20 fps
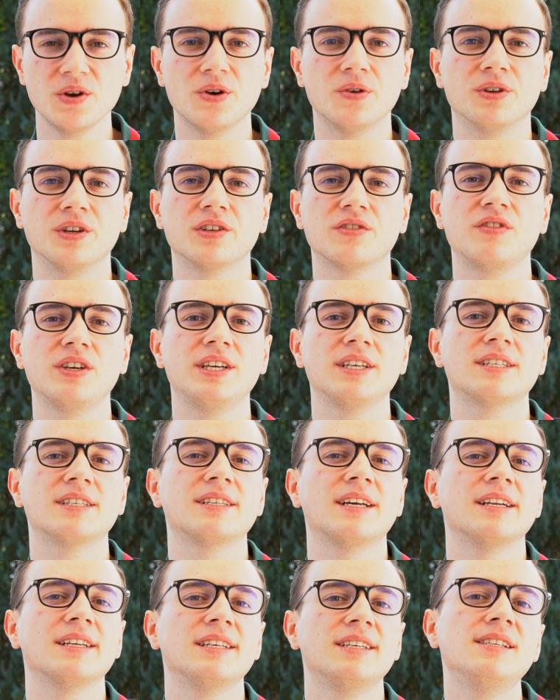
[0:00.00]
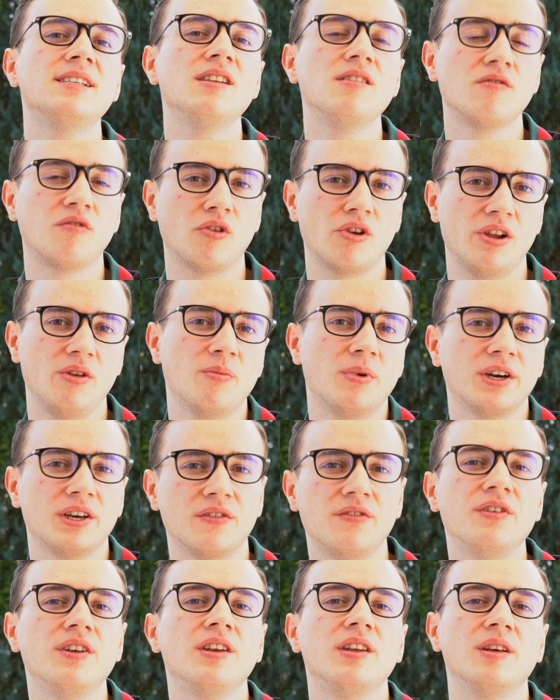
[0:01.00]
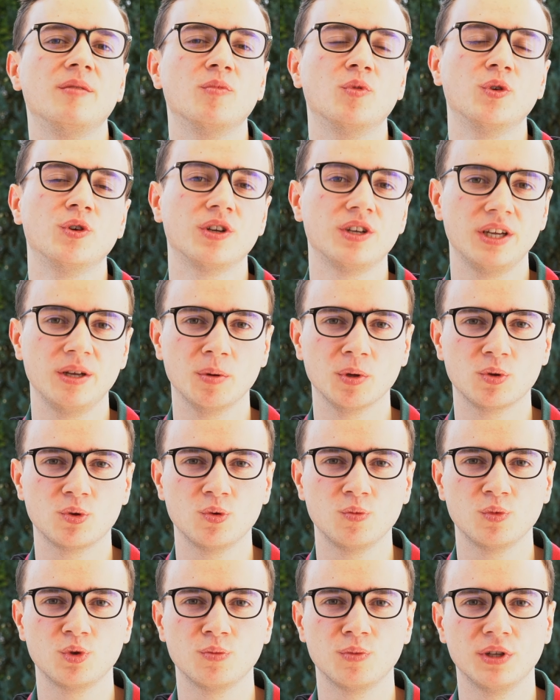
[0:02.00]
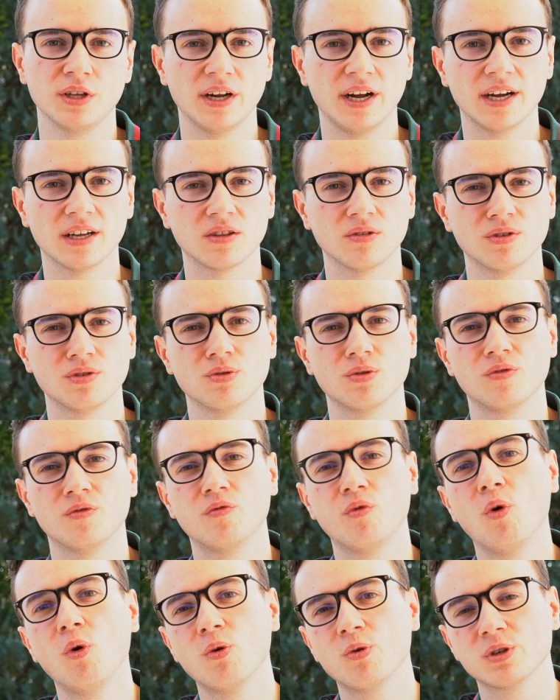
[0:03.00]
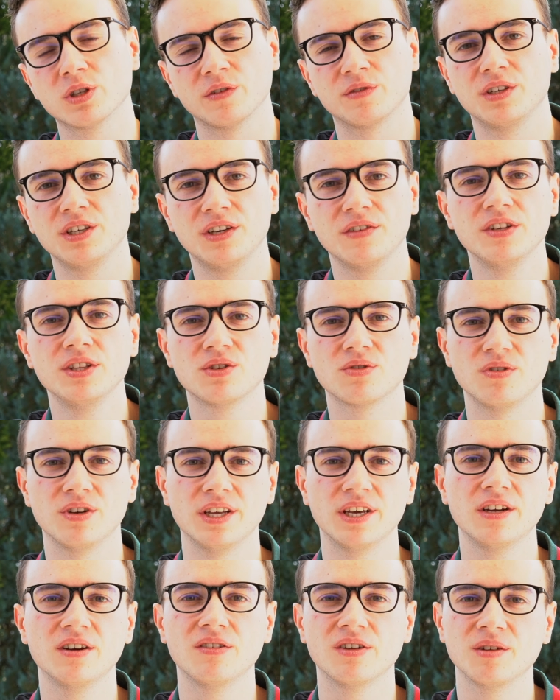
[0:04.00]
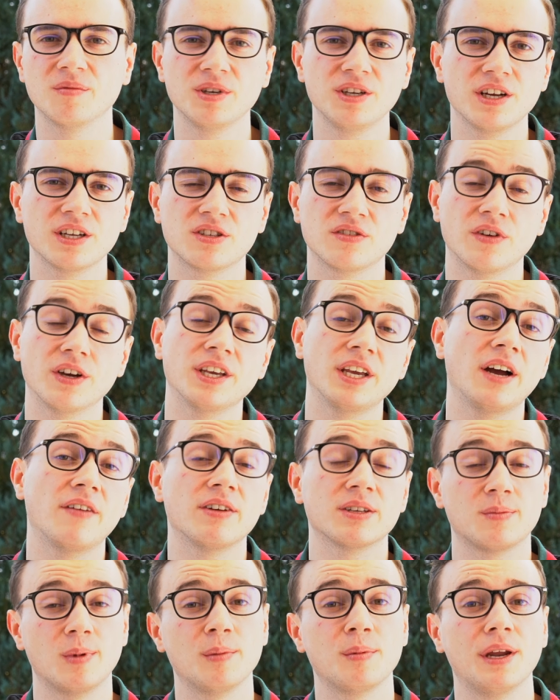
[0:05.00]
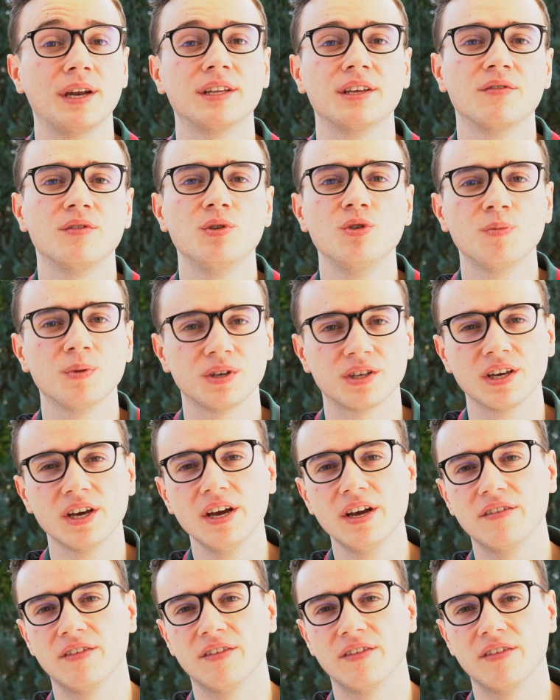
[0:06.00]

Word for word: Und deswegen ist es halt nicht sinnvoll, immer Gewinn im Unternehmertum zu betrachten und so einen Fokus auf den Gewinn zu legen und immer direkt zu fragen, ja, was bleibt an Gewinn übrig?